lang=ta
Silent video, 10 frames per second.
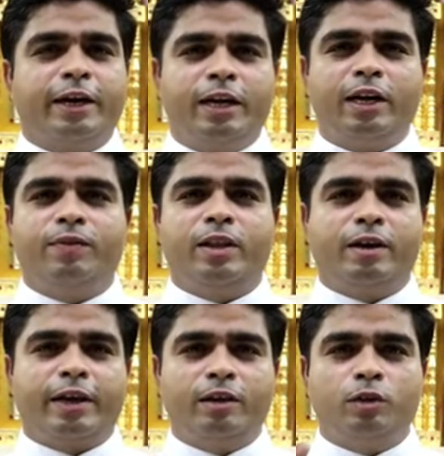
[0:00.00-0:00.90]

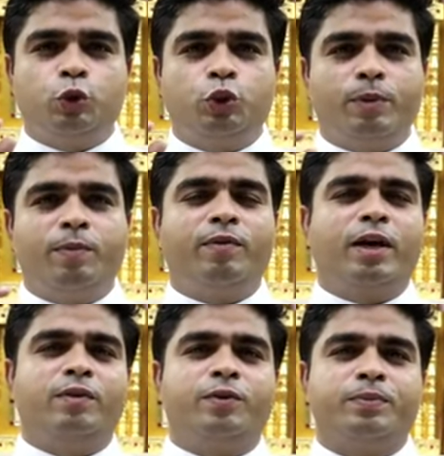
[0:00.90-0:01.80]
இரண்டாவதாக ஜப
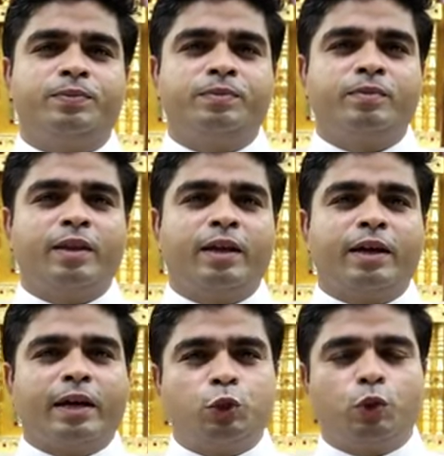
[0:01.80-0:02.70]
வாழ்வு
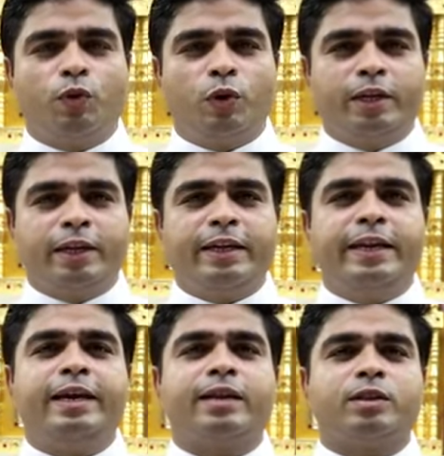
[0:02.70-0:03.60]
கிறிஸ்துவோடு
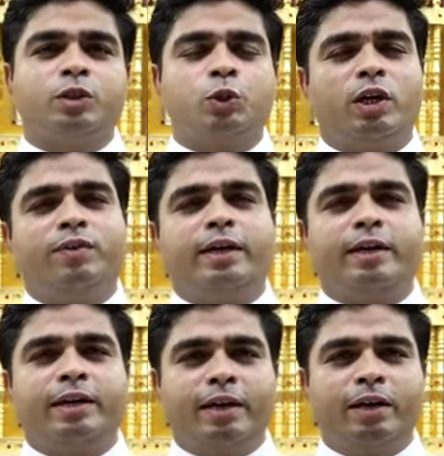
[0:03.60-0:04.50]
நேரத்தை
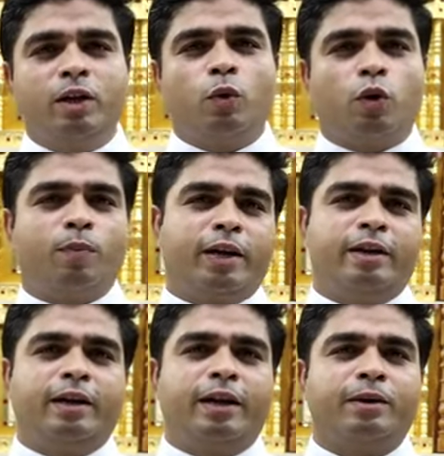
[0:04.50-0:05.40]
செலவிடுகின்ற ஒரு
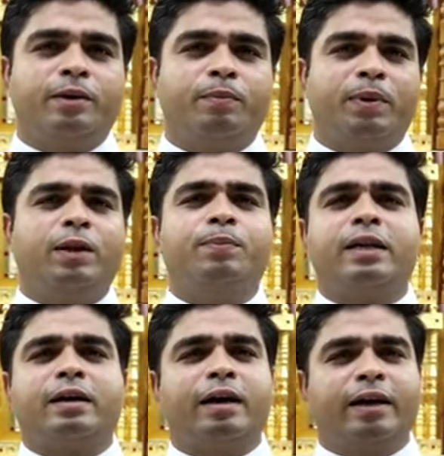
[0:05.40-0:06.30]
மனநிலை பல
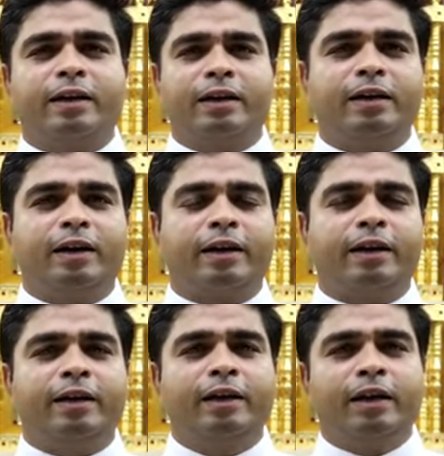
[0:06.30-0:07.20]
பல காரியங்களுக்காக
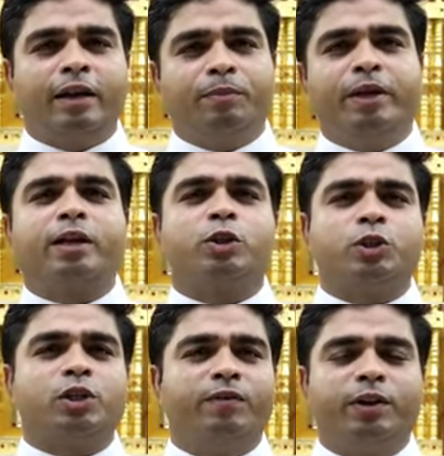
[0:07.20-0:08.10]
நாம் நேரத்தை
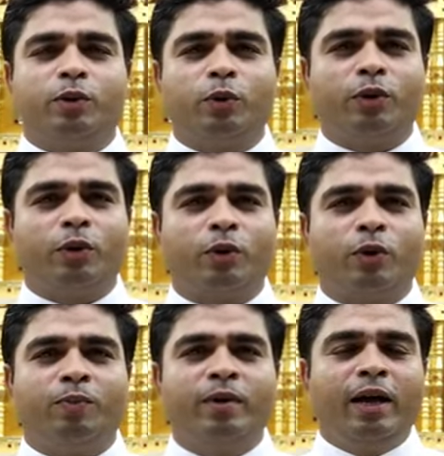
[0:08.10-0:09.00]
செலவிட்டு
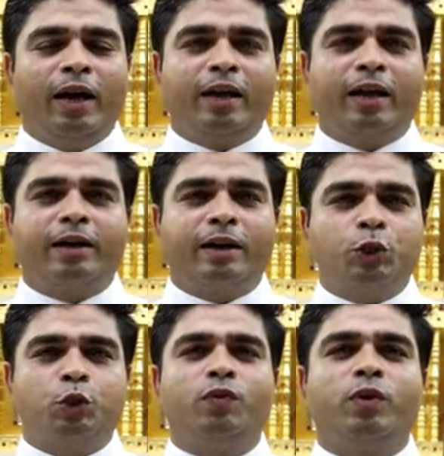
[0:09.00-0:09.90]
கொண்டிருக்கிறோம் ஆனால்
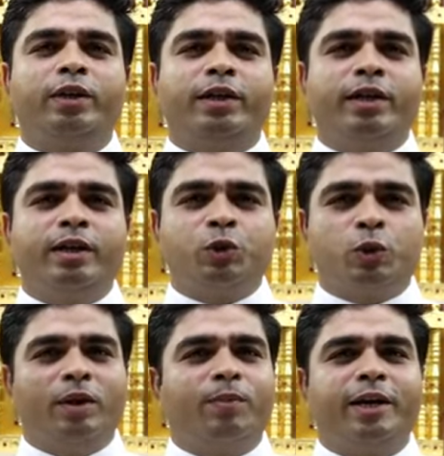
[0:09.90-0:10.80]
கிறிஸ்துவோடு
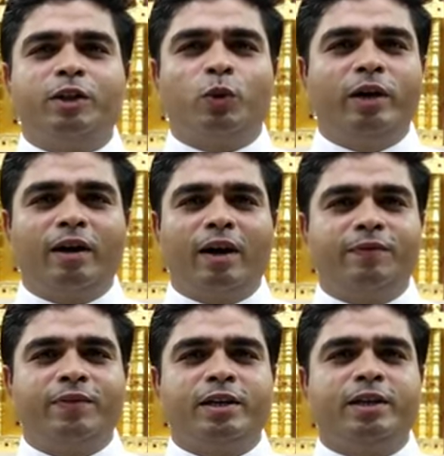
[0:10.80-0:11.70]
சில
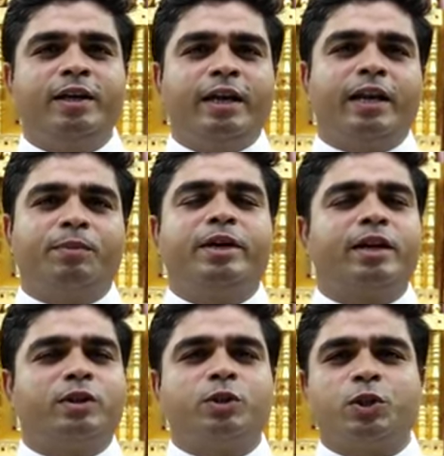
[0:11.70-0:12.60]
மணித்துளிகளாவது நம்
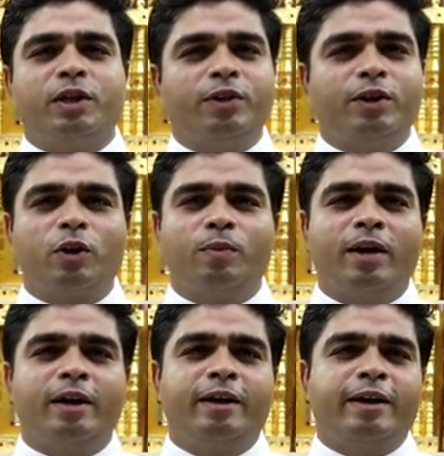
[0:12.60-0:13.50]
நேரத்தை
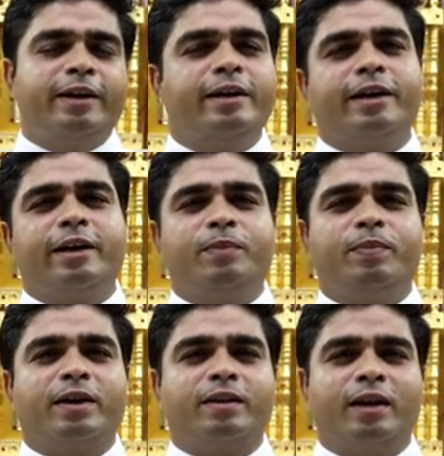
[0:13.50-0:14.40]
செலவிடுகிறோமா என்று கேட்டு
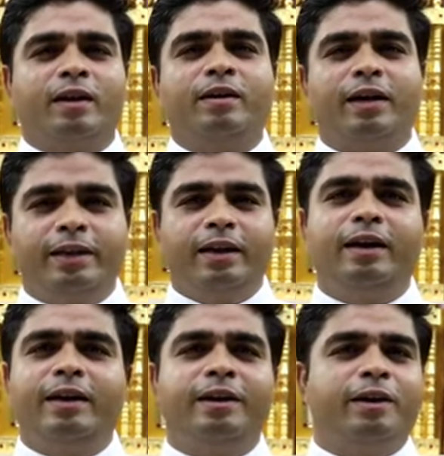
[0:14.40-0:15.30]
பார்த்தால்
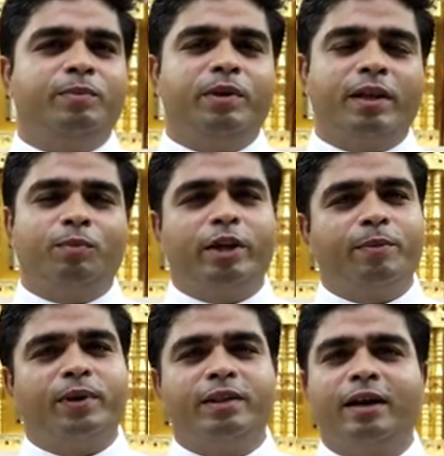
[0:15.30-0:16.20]
இல்லை என்பதுதான்
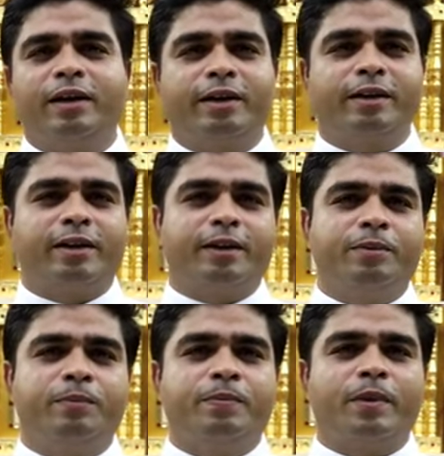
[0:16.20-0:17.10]
நம்முடைய பதிலாக
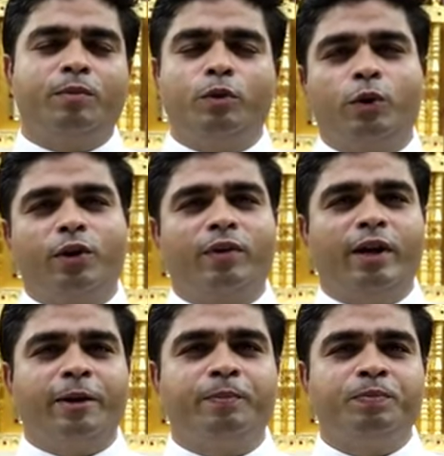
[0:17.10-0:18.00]
இருக்கிறது
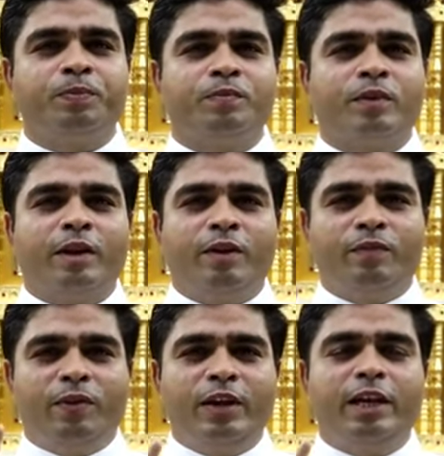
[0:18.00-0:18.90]
அன்புக்குரியவர்களே
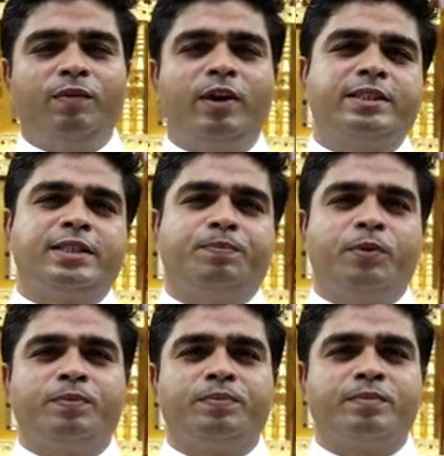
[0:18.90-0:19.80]
விவிலிய
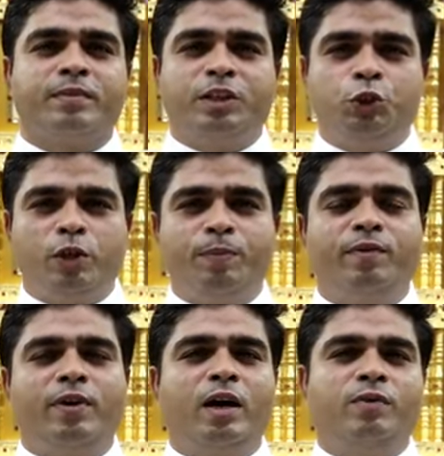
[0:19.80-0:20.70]
வாசிப்பும்
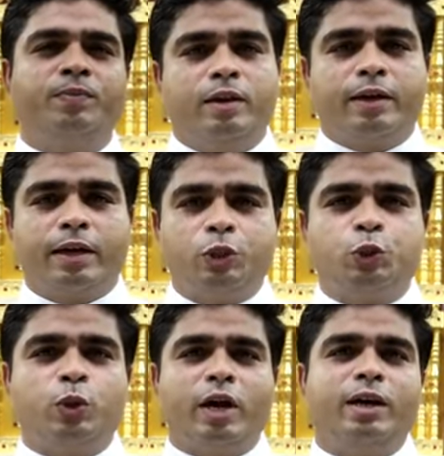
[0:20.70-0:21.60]
ஜெப வாழ்வும்
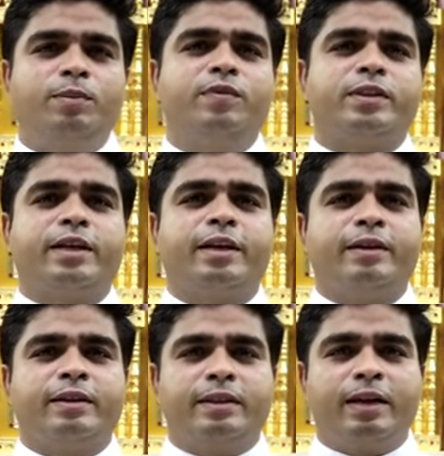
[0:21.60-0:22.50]
கிறிஸ்து அனுபவத்தை
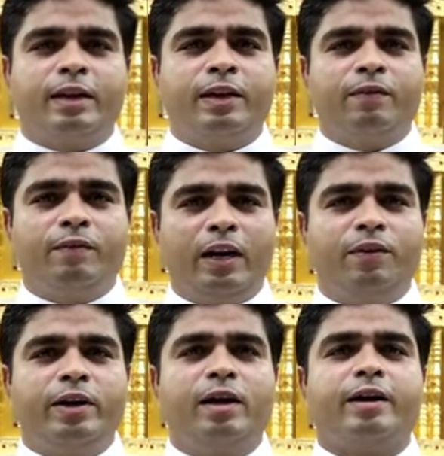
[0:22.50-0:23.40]
தர
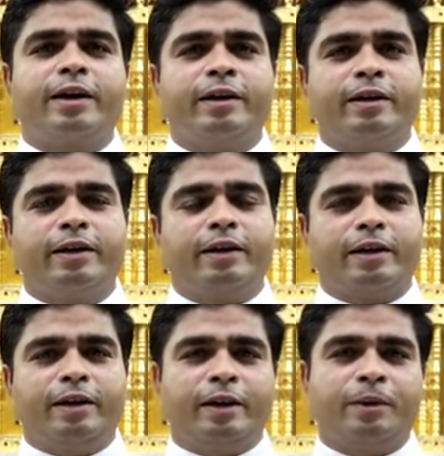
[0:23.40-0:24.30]
வல்லவையாக
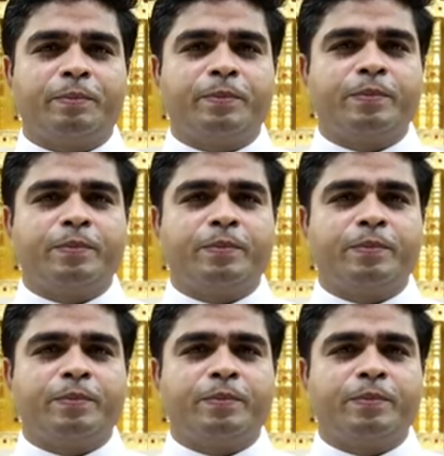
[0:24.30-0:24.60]
இருக்கின்றன